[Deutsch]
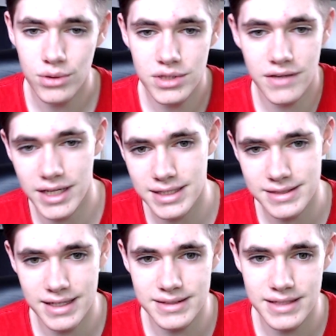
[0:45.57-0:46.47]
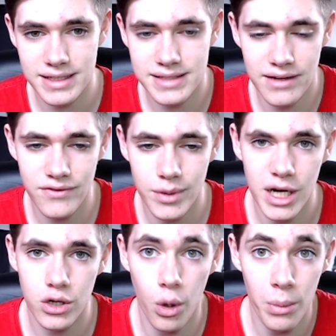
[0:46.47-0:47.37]
und ich werde das Ganze jetzt einfach
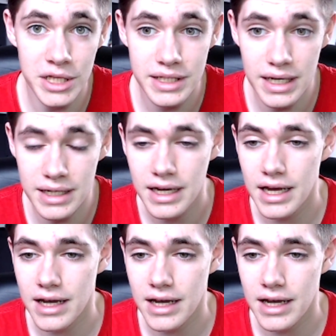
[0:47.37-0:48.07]
mal kommentieren,